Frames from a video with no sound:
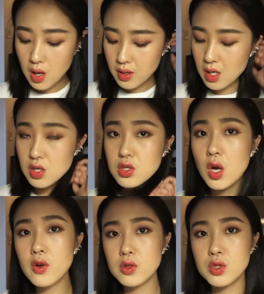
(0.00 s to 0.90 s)
但是
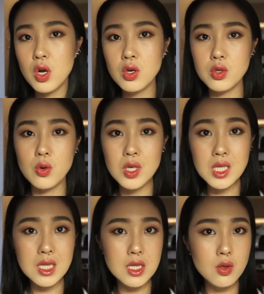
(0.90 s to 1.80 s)
稍稍有一
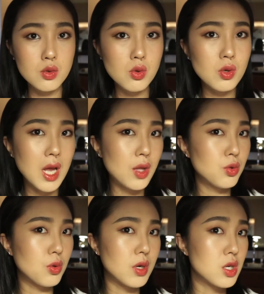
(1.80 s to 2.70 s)
丢丢干，
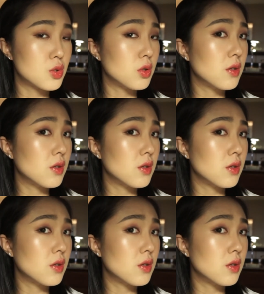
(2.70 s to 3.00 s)
对我来说，